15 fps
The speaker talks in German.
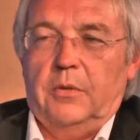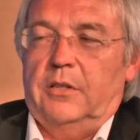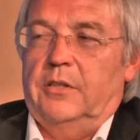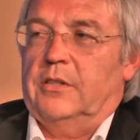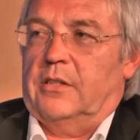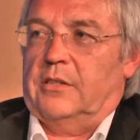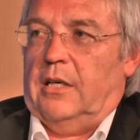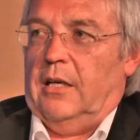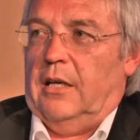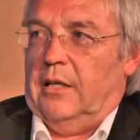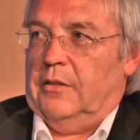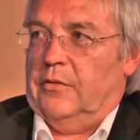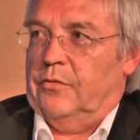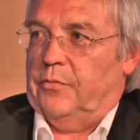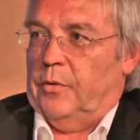immer, dieser Saal
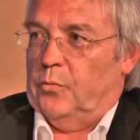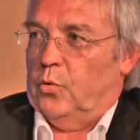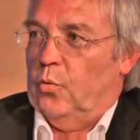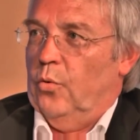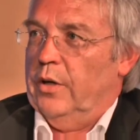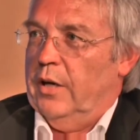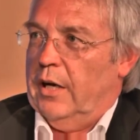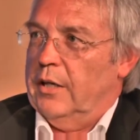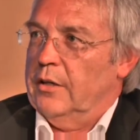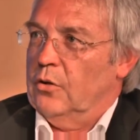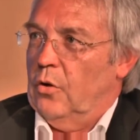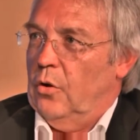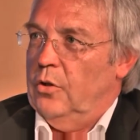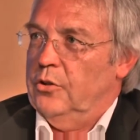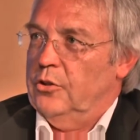hat vom Ton her einen
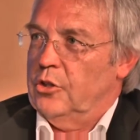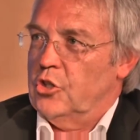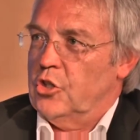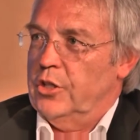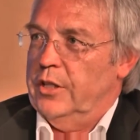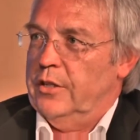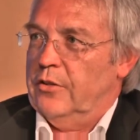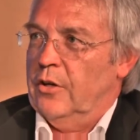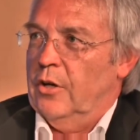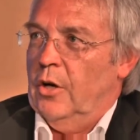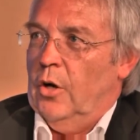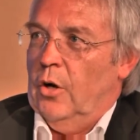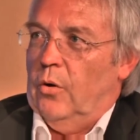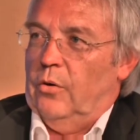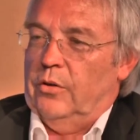goldenen Schnitt
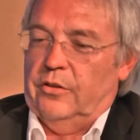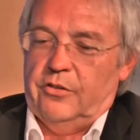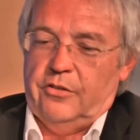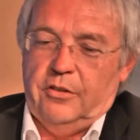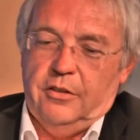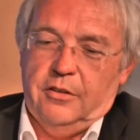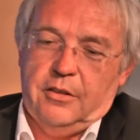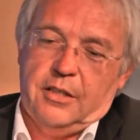und äh,